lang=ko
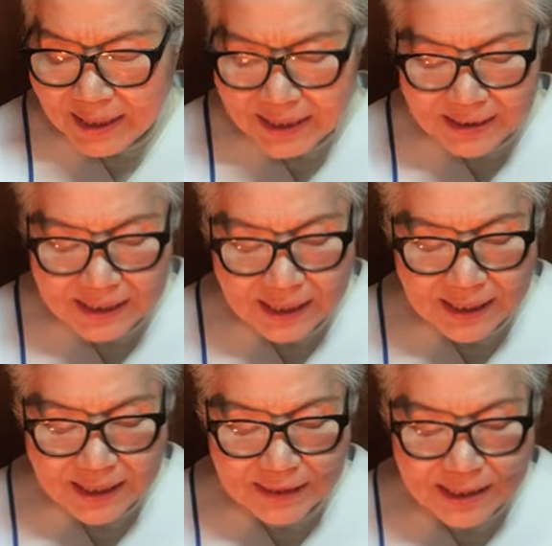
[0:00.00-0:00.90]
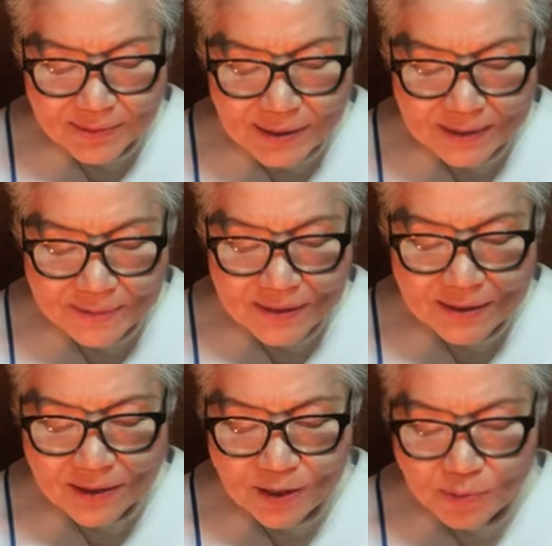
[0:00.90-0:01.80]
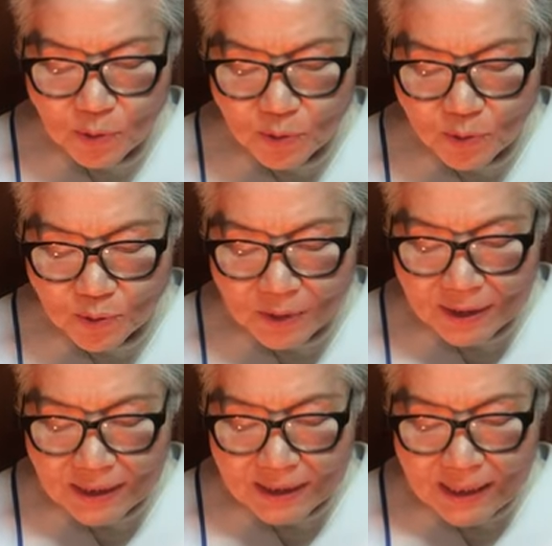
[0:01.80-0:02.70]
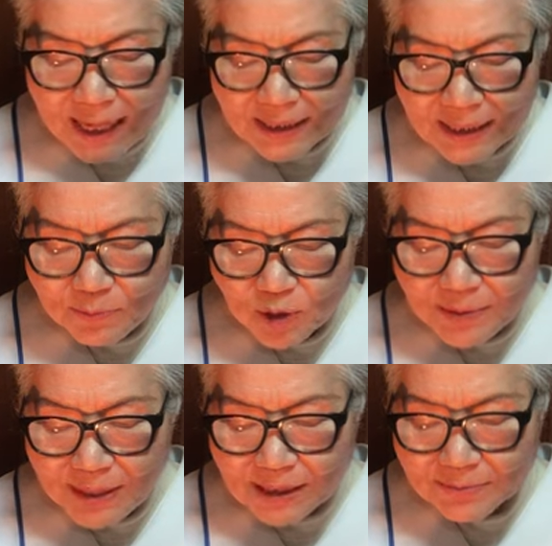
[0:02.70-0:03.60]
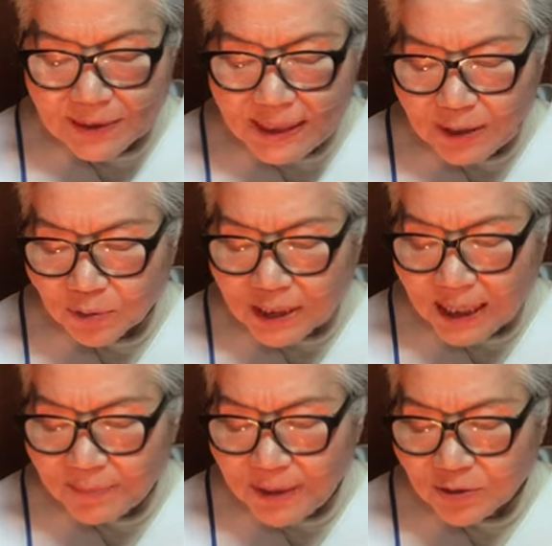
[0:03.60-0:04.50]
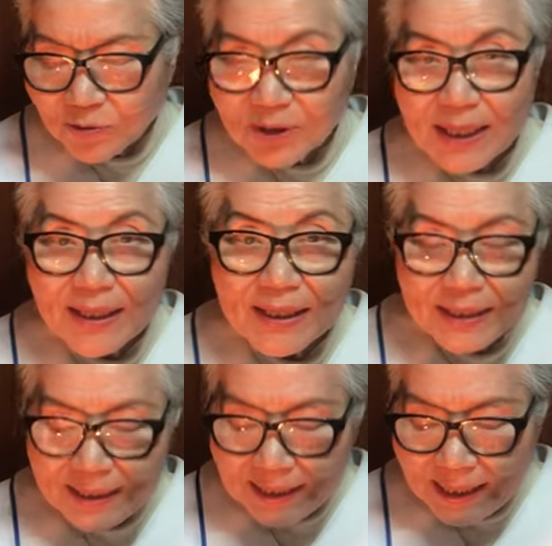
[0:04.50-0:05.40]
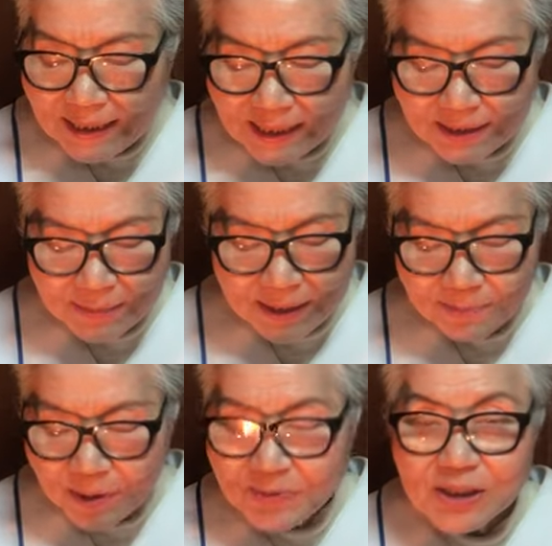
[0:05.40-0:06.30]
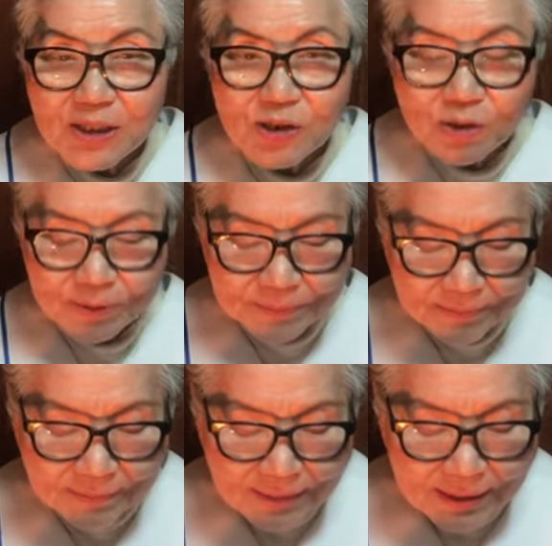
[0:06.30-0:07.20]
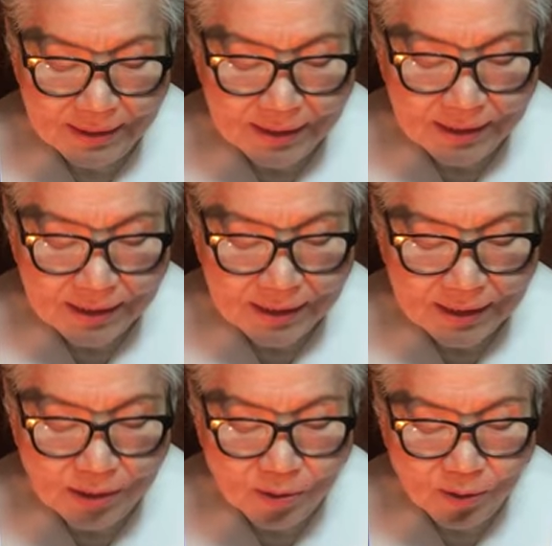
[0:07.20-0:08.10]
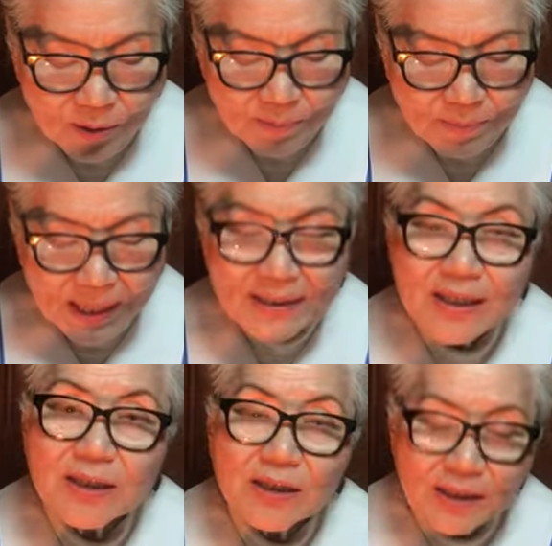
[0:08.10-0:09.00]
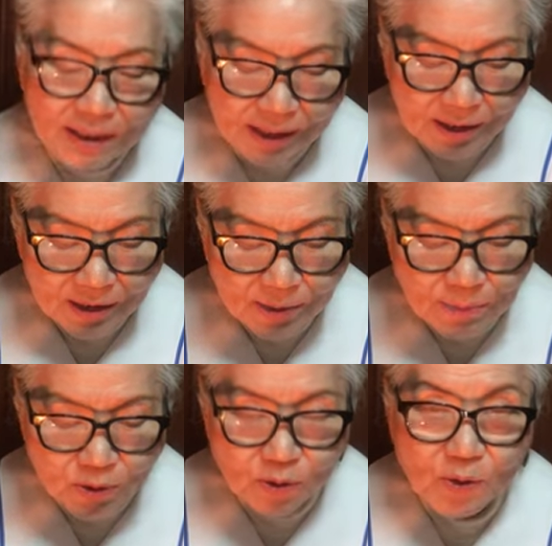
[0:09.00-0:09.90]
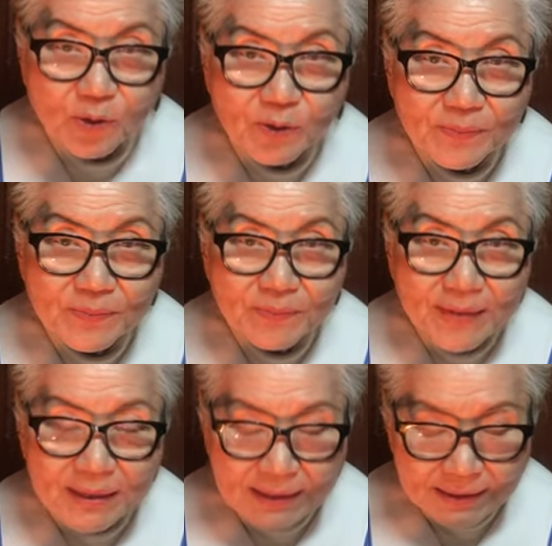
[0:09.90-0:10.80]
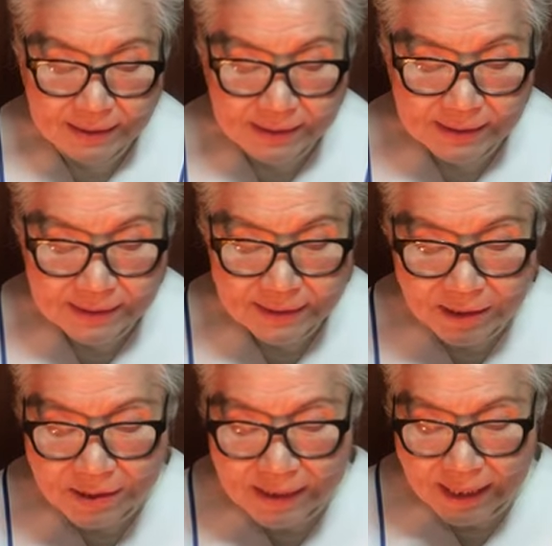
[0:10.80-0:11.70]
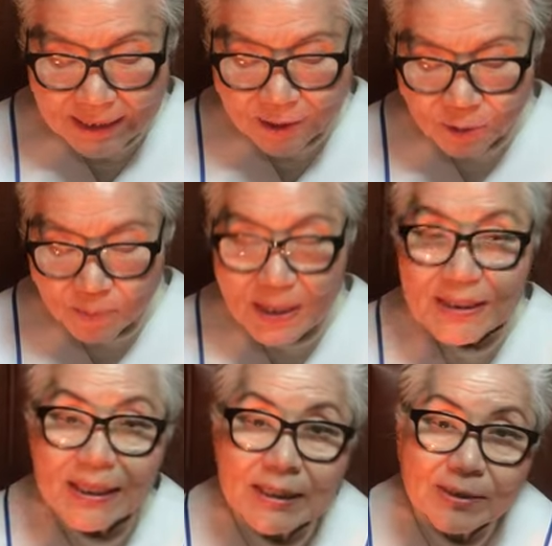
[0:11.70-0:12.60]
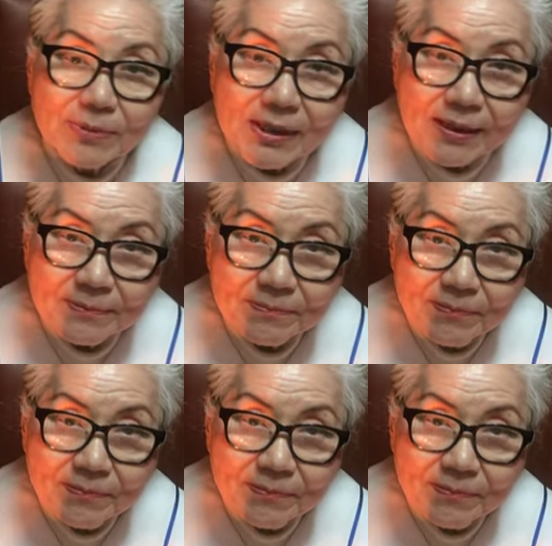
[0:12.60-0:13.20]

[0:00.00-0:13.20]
해를 당하게 되지만 그것들은 모두 악의 무게만큼 그대로 대갚아주는 게 하나님의 법칙이죠. 그리고 반대급부적으로 선을 행하는 것도 마찬가지입니다.